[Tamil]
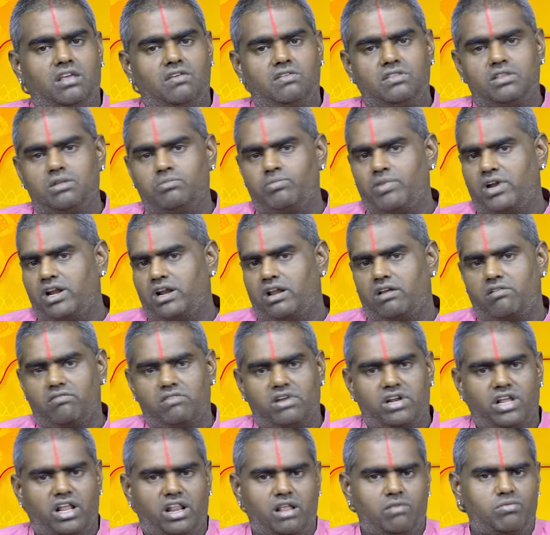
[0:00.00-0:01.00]
வந்து
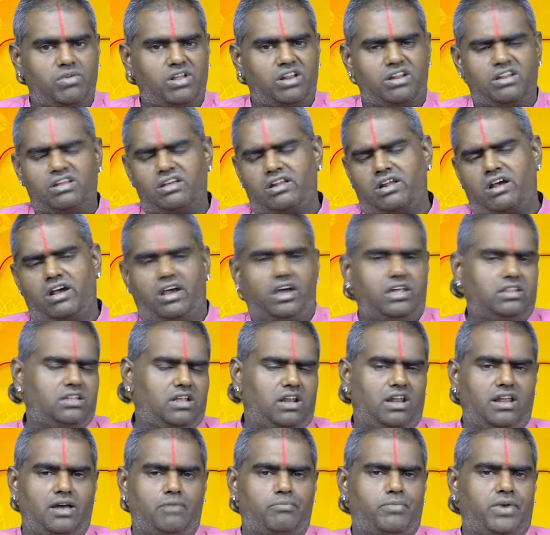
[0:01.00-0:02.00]
பண்ணுறவங்க நிறைய பேர் இருக்கிறாங்க அது
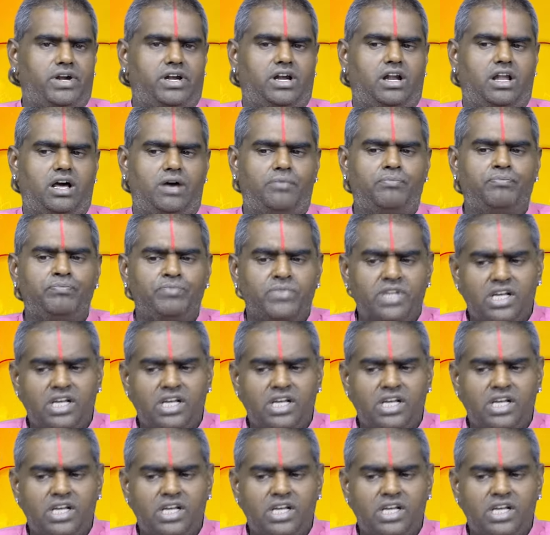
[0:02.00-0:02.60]
எல்லாம் பண்ணலாம்